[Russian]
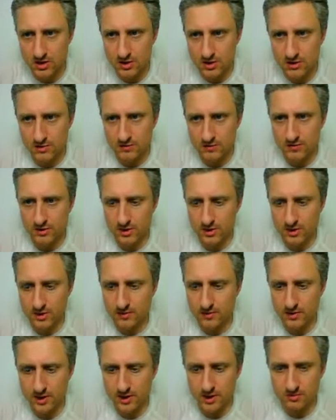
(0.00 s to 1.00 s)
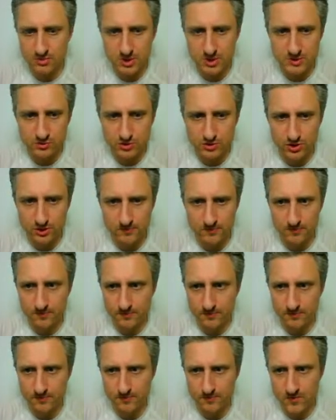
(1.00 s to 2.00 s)
Вот, и давайте посмотрим
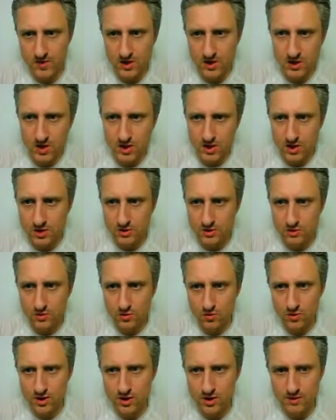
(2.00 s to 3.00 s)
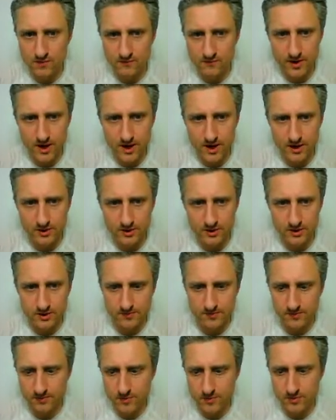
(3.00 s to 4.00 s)
другие варианты,
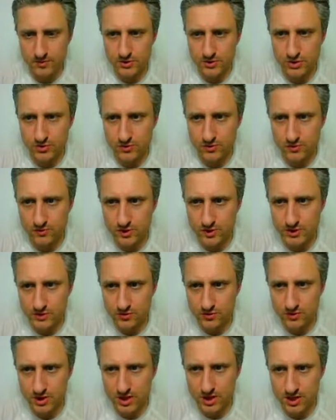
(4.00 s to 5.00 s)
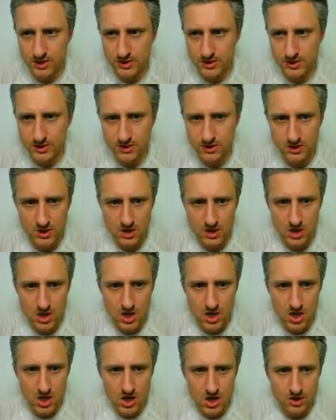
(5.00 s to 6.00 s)
что у нас тут есть.
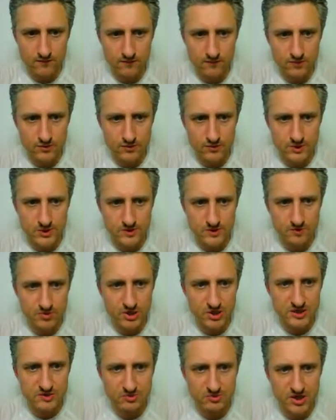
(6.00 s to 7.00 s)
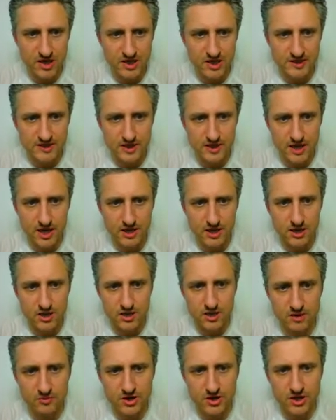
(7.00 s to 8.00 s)
Вот, то есть, в принципе, если эти
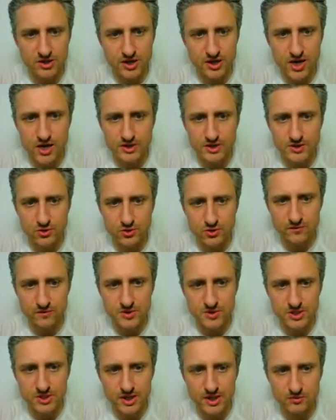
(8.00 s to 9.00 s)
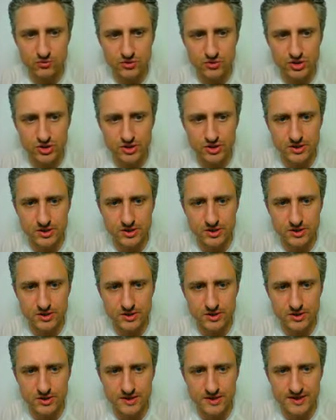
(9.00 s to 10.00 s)
темы не нравятся, то вы всегда можете
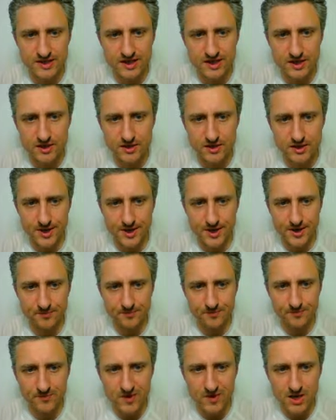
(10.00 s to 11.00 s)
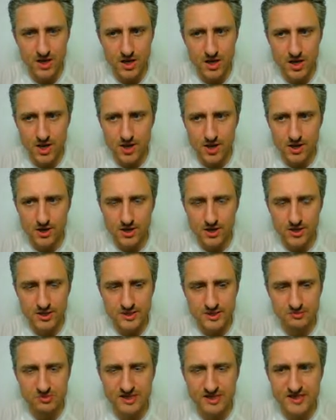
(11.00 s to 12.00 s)
э, зайти на э,
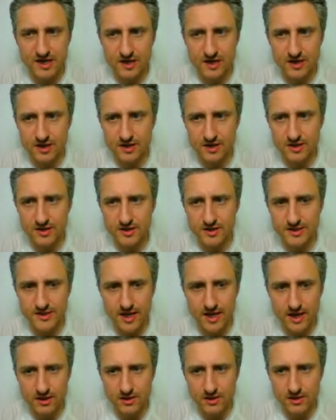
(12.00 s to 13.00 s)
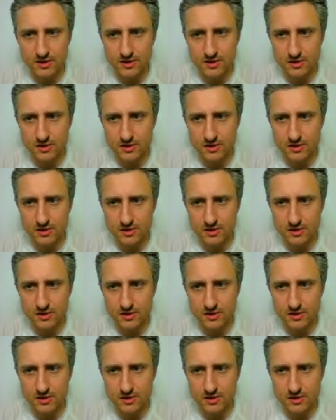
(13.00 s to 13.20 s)
специальный сайт